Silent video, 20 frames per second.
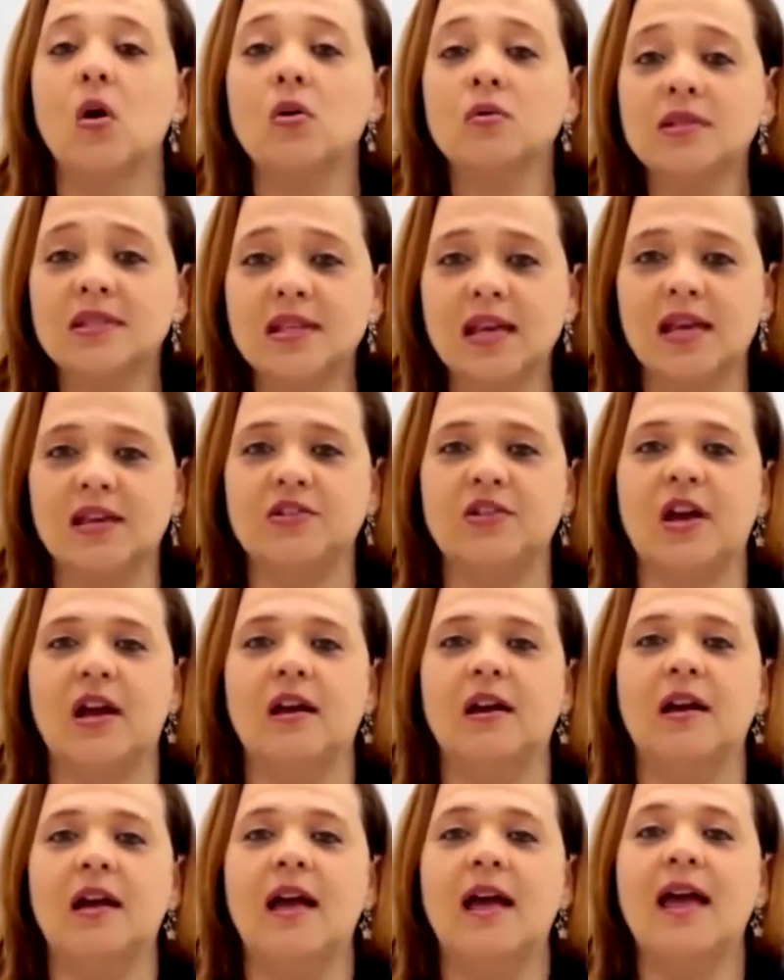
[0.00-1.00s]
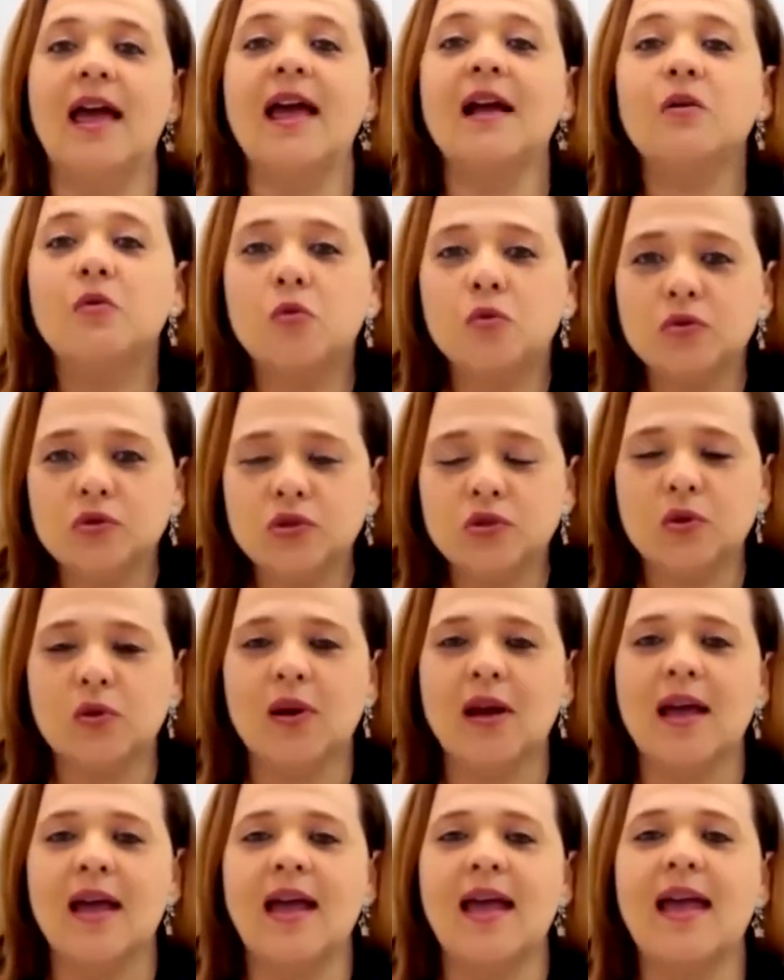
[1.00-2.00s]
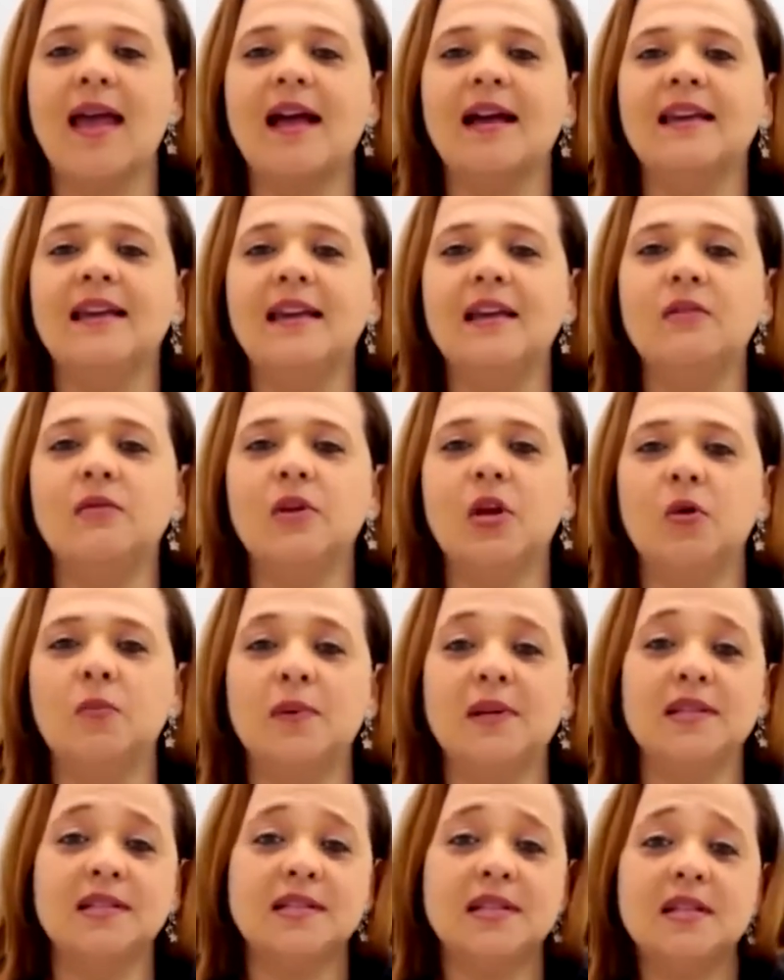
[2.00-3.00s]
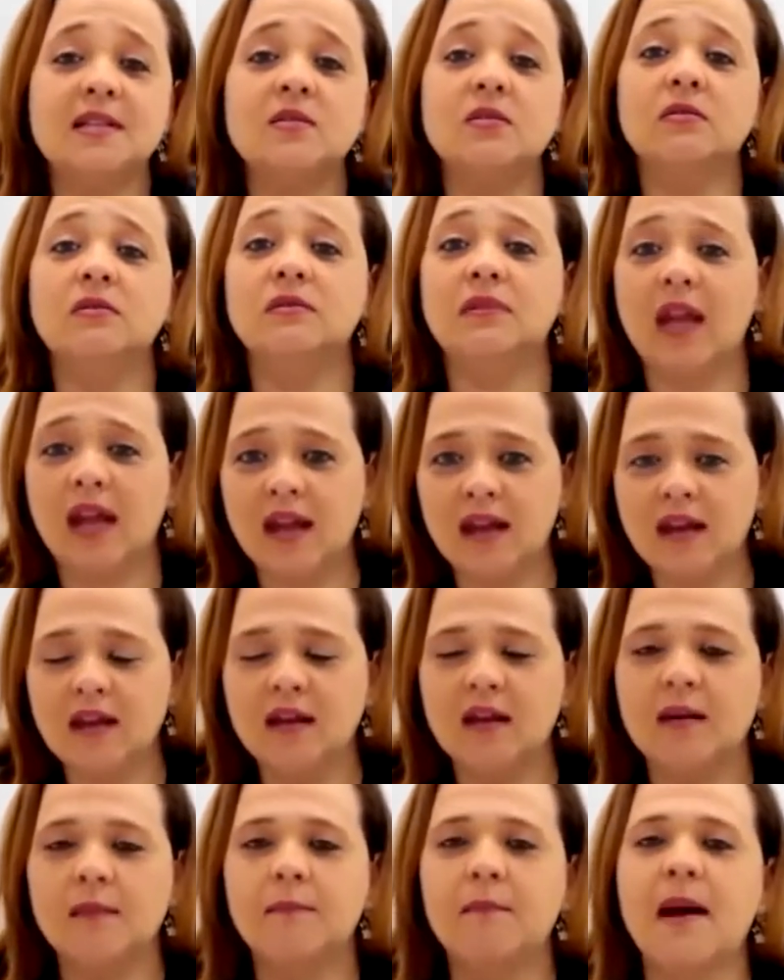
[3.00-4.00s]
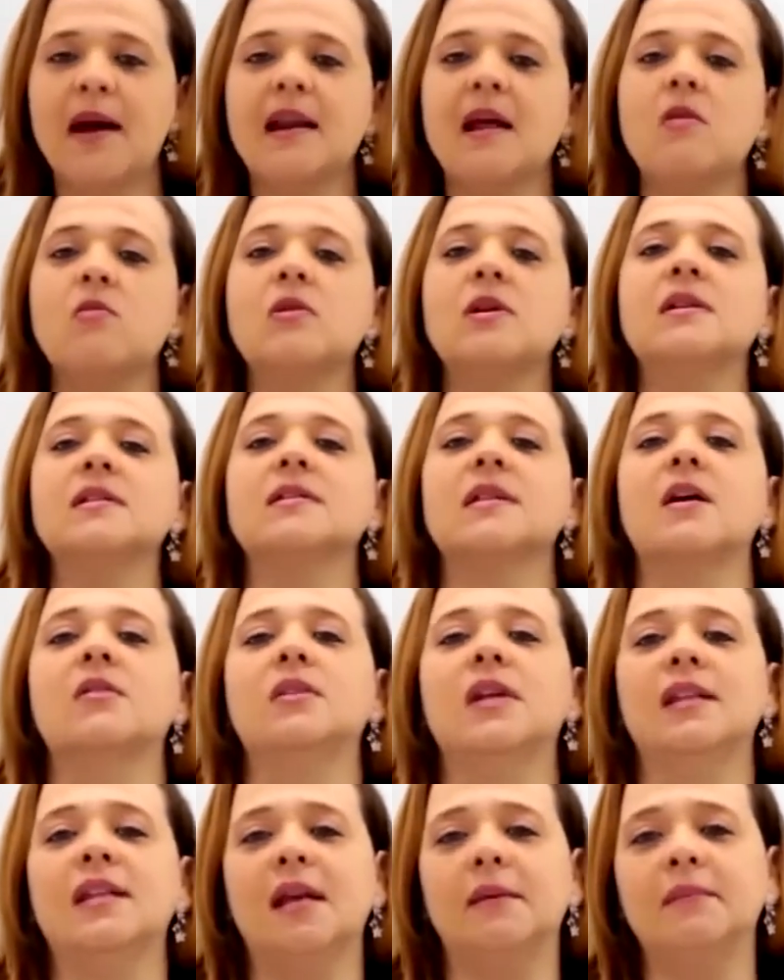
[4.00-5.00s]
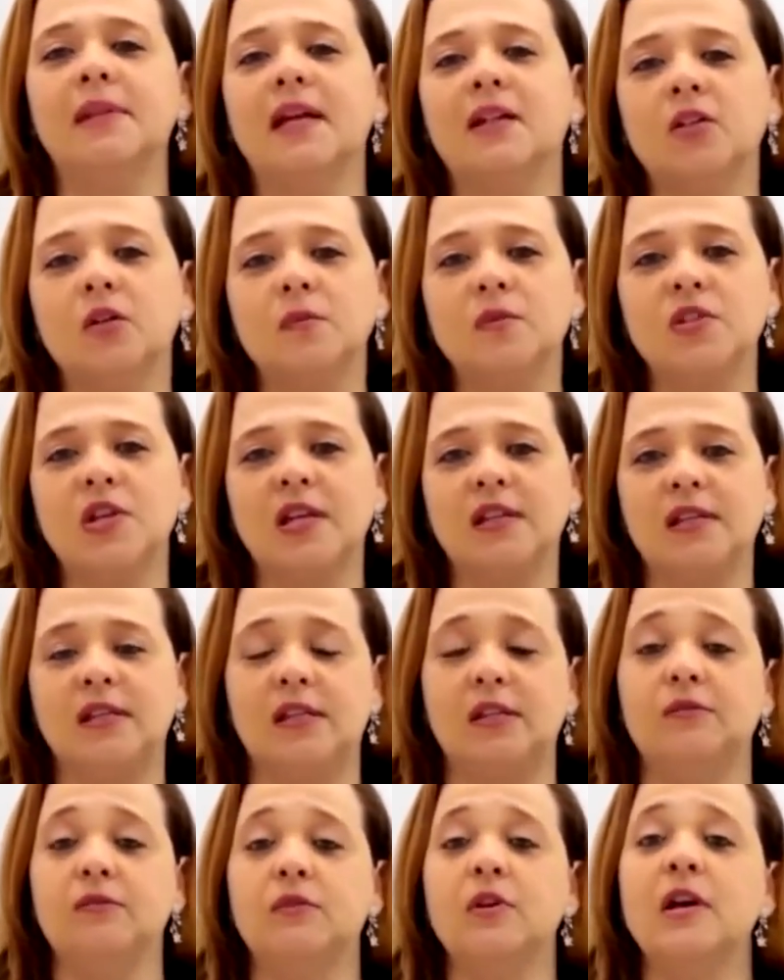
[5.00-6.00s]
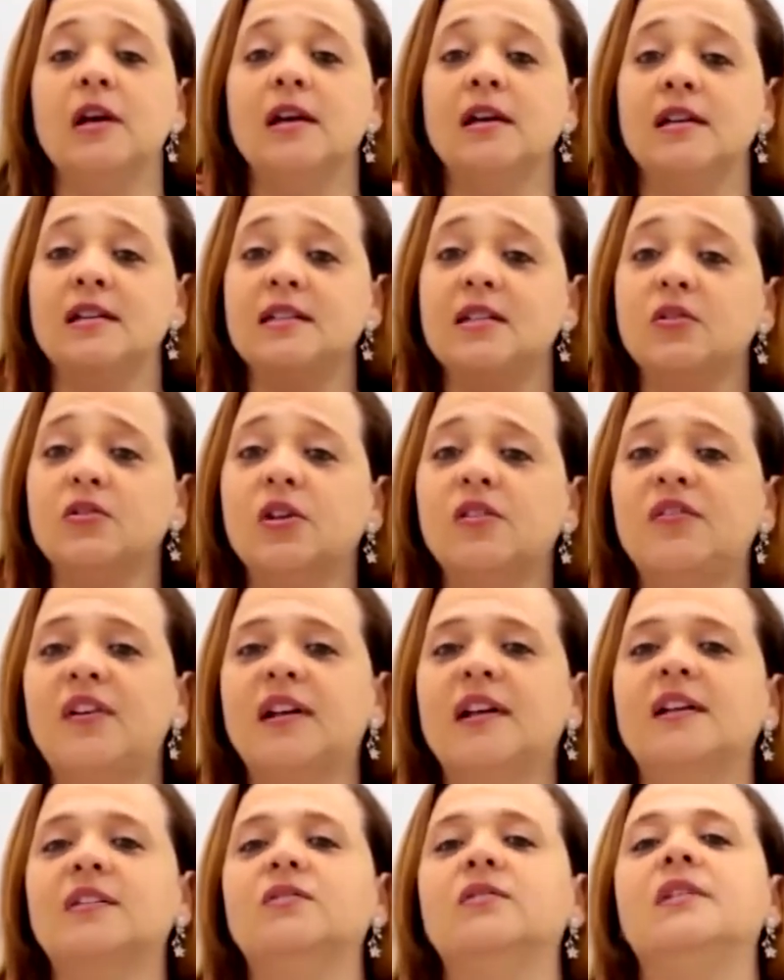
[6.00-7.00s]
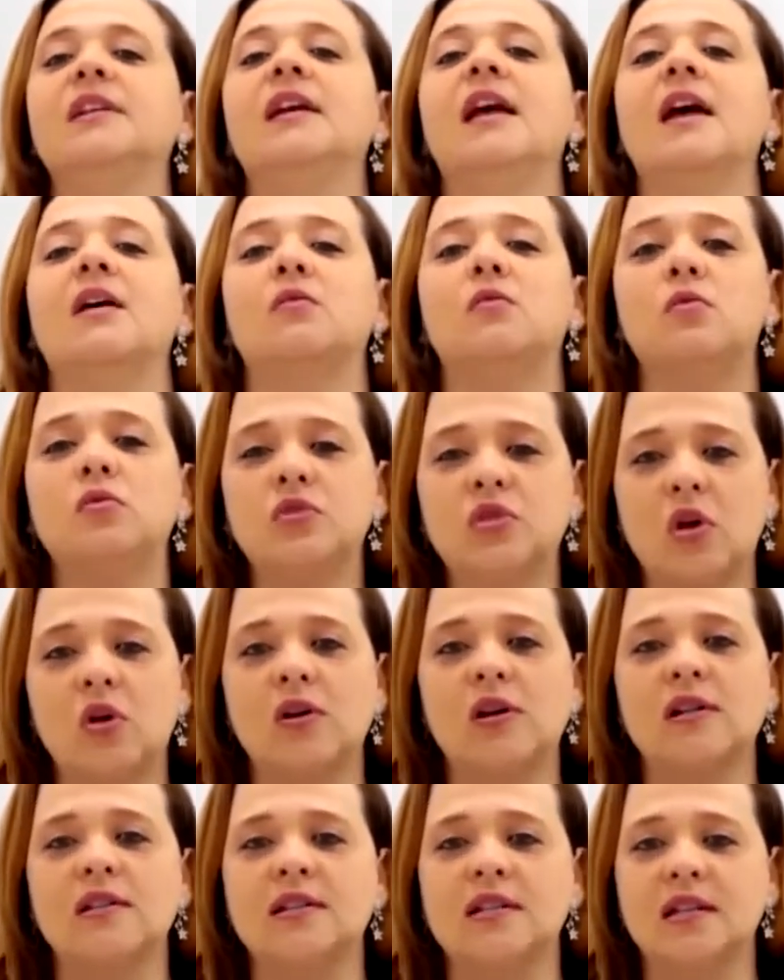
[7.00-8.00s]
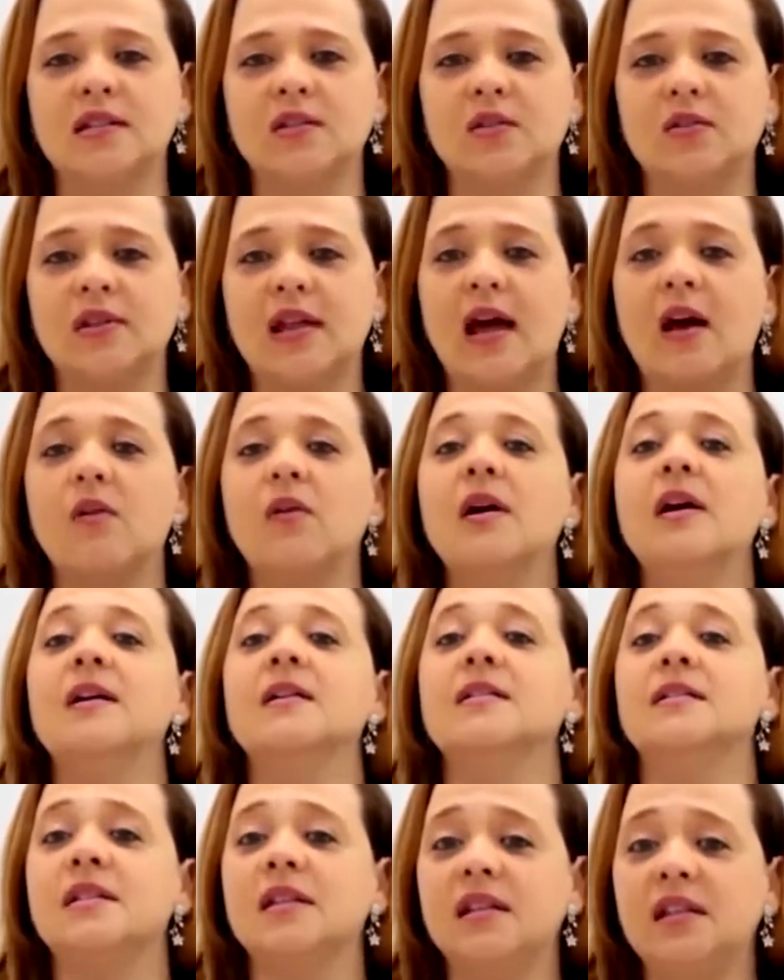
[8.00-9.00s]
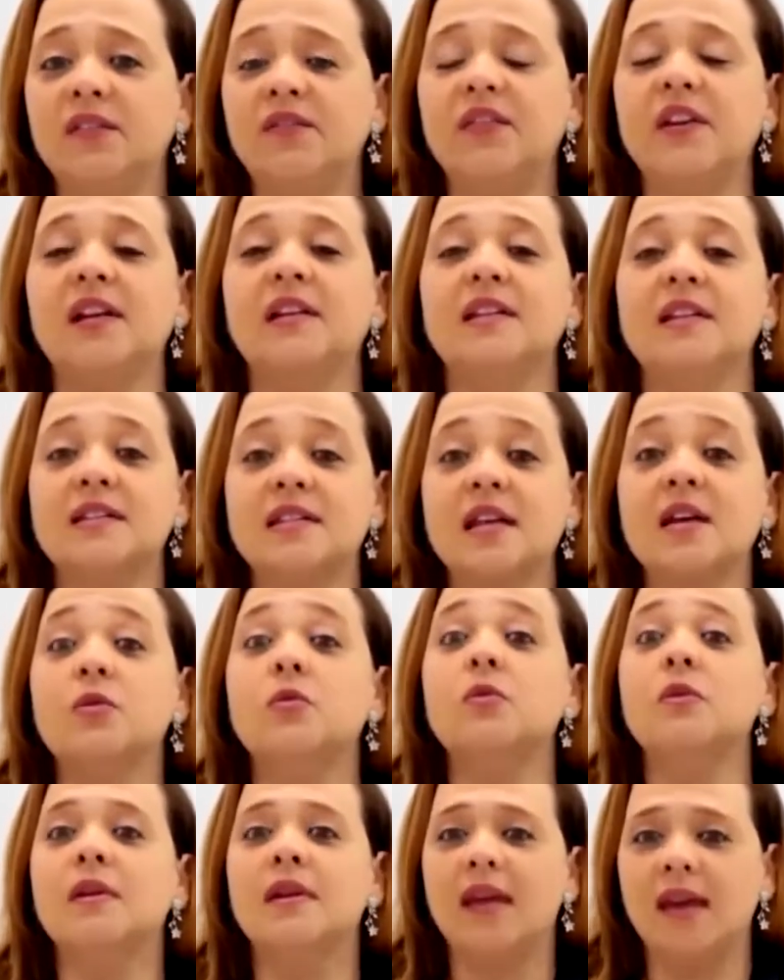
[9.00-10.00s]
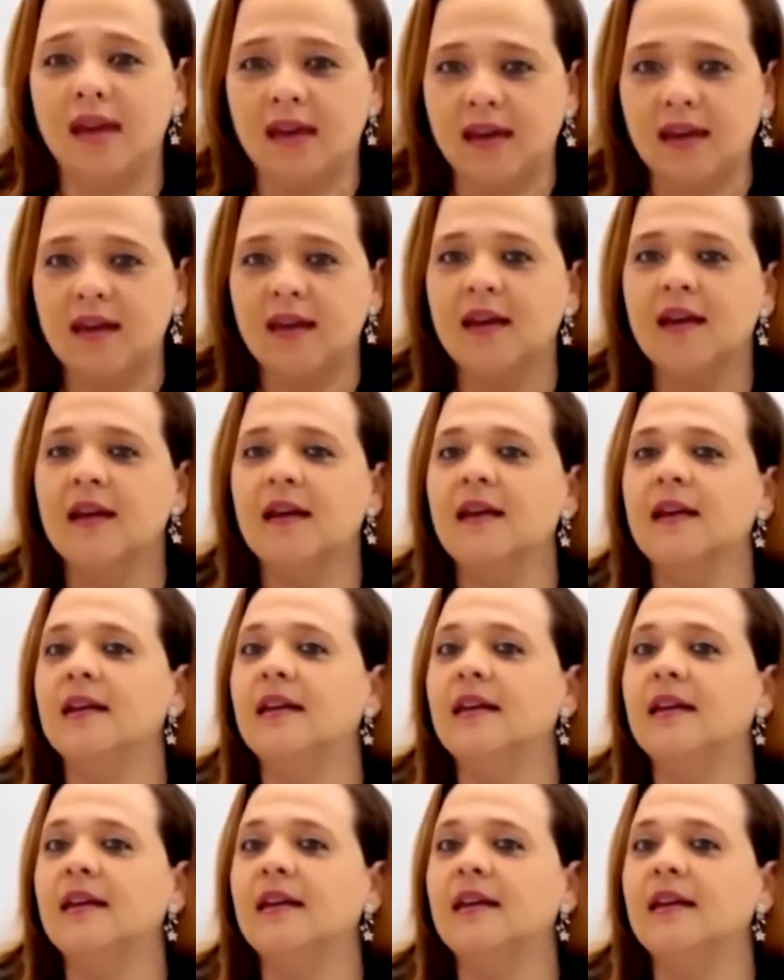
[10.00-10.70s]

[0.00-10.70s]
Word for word: Ou seja, recurso é aquilo que eu preciso ter para alcançar um determinado objetivo. E se eu estou falando de recurso organizacional, significa dizer o quê?